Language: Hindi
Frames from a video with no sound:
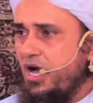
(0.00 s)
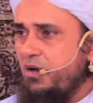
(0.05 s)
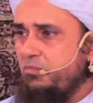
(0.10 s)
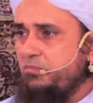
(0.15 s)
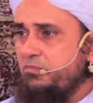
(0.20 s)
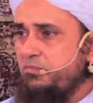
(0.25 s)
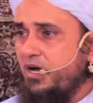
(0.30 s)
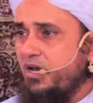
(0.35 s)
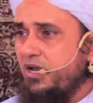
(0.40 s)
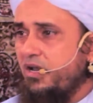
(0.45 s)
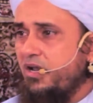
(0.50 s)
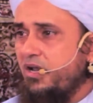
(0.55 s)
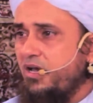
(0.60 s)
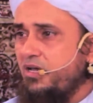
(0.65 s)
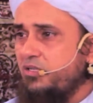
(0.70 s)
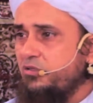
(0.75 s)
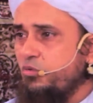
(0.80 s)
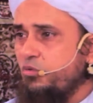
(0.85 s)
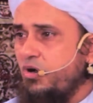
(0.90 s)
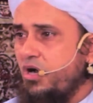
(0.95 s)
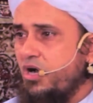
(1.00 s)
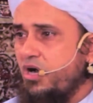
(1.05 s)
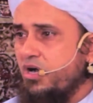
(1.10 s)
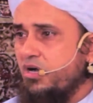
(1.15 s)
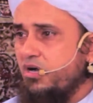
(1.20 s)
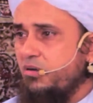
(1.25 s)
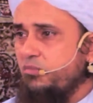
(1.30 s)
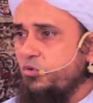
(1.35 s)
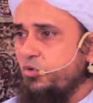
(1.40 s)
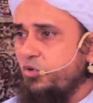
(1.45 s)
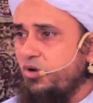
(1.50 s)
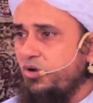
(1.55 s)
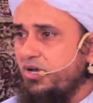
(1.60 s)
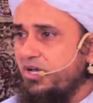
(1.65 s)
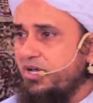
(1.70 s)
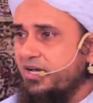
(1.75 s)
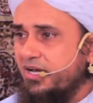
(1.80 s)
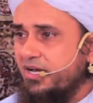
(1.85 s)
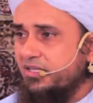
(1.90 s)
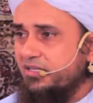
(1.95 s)
अब अल्लाह दुआ कबूल
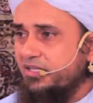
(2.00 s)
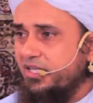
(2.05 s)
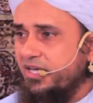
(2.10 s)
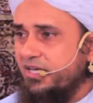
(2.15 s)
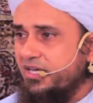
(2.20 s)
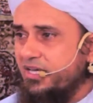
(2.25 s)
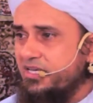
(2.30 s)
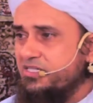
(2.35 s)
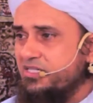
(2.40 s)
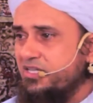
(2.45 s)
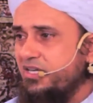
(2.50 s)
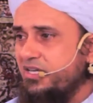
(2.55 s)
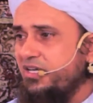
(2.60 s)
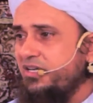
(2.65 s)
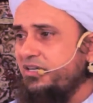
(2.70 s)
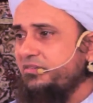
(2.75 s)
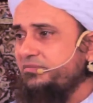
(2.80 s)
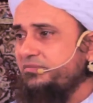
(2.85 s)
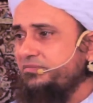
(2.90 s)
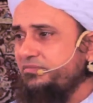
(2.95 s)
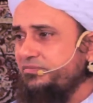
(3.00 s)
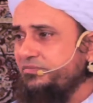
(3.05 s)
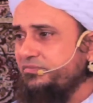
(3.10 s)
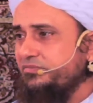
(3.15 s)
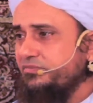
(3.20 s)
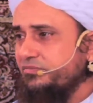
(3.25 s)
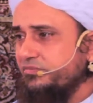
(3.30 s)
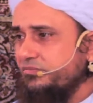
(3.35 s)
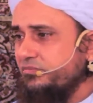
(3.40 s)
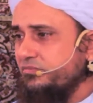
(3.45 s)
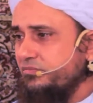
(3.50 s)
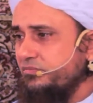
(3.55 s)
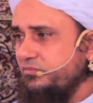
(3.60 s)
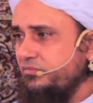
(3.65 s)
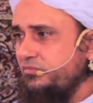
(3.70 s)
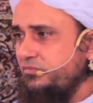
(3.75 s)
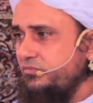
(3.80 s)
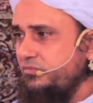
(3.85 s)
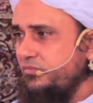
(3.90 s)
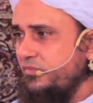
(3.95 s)
करते कैसे
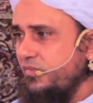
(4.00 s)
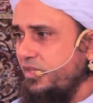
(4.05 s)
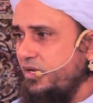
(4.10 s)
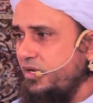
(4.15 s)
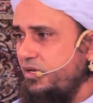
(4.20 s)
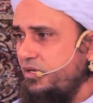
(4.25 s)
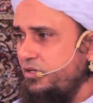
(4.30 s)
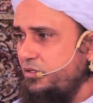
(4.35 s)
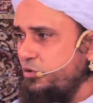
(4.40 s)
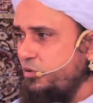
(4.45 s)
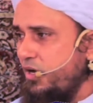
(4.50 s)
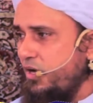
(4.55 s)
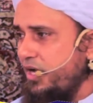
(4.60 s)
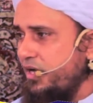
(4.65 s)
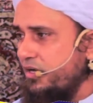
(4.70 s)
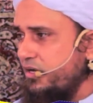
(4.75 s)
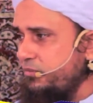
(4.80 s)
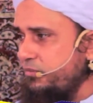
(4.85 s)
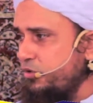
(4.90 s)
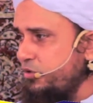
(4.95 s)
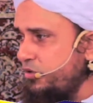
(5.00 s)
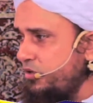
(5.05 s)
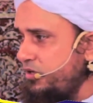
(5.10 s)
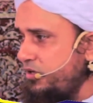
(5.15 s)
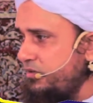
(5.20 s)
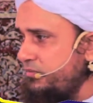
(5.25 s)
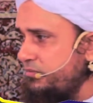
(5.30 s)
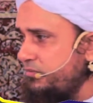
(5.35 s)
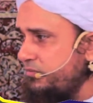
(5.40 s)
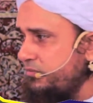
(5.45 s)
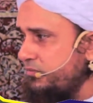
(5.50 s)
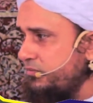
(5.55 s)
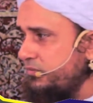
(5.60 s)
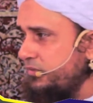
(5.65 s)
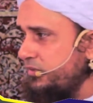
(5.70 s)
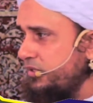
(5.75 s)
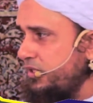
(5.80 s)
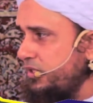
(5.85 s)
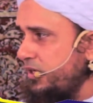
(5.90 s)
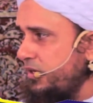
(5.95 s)
हैं दुआएं कबूल
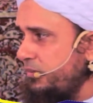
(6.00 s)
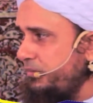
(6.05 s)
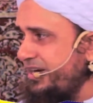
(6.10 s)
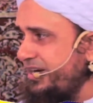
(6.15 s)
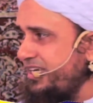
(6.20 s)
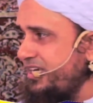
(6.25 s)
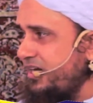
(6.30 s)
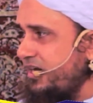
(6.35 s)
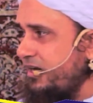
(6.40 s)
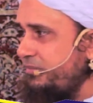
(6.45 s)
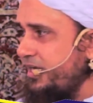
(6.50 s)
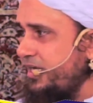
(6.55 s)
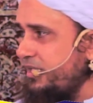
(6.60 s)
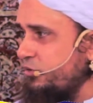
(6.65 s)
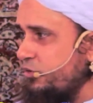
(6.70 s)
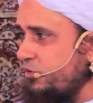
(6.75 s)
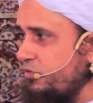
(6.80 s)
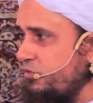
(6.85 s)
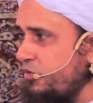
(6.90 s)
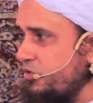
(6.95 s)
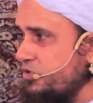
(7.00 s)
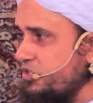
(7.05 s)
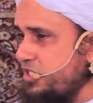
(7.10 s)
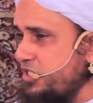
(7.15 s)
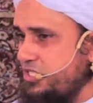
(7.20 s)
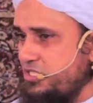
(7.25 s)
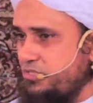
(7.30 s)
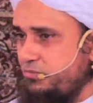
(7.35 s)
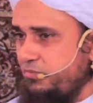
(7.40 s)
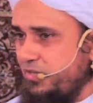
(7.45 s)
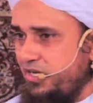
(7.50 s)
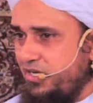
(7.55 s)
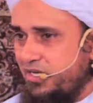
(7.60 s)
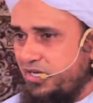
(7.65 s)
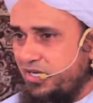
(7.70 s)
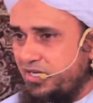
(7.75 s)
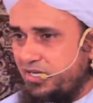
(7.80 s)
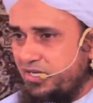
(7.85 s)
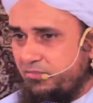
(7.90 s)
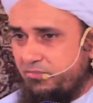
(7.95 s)
भाई हमें तो वो चीज मिल
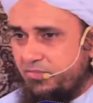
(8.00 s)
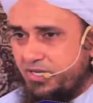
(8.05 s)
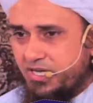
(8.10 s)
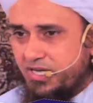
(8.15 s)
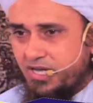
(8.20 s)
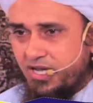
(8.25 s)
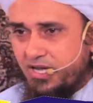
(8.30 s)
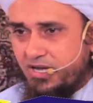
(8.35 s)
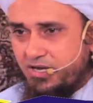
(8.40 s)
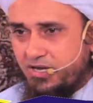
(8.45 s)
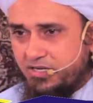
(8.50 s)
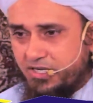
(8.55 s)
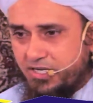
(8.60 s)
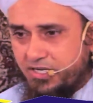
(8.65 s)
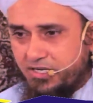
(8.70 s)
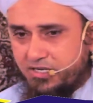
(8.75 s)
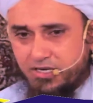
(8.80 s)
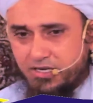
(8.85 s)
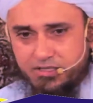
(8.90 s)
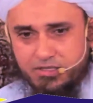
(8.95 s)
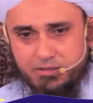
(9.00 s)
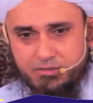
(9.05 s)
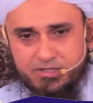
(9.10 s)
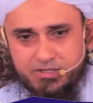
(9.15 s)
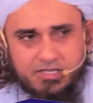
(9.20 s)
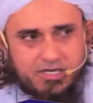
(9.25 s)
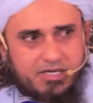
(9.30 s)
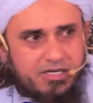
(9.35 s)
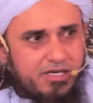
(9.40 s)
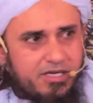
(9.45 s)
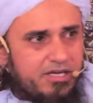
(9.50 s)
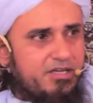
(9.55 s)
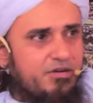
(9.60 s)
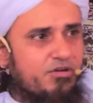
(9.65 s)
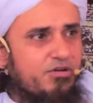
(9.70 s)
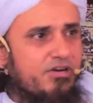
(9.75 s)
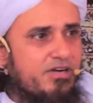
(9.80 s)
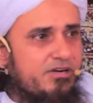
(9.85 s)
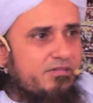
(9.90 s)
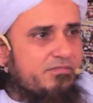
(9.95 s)
नहीं रही हमने कहा अल्लाह ठीक कर दे बंदा ठीक नहीं
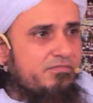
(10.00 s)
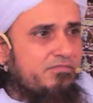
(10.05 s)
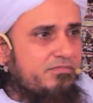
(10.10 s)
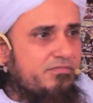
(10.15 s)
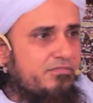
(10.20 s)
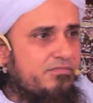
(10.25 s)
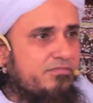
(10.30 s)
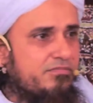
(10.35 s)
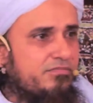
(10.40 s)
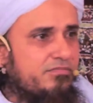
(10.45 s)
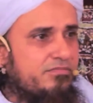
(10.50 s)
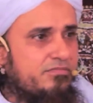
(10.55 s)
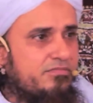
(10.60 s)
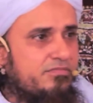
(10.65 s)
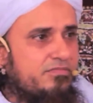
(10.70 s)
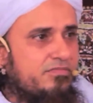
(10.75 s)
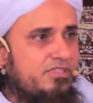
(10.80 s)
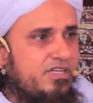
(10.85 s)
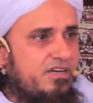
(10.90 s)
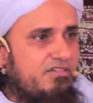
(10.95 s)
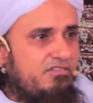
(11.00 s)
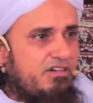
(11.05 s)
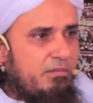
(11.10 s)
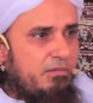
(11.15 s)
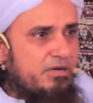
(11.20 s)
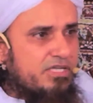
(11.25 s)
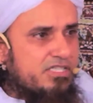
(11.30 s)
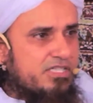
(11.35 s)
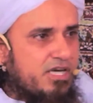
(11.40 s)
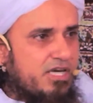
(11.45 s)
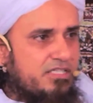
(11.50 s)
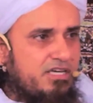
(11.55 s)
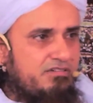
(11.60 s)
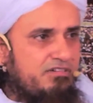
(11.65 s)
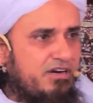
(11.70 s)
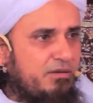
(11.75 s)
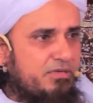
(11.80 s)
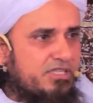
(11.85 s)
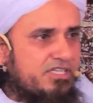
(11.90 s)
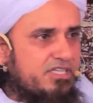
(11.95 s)
हो रहा वापस आ जाए
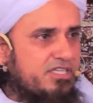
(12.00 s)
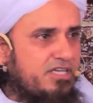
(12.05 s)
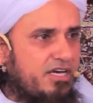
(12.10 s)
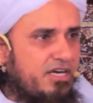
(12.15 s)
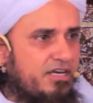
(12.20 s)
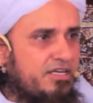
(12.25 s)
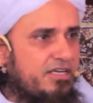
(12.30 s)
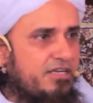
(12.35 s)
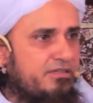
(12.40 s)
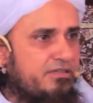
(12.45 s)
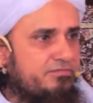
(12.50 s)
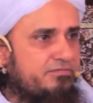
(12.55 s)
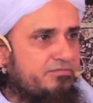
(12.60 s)
वापस नहीं आ रही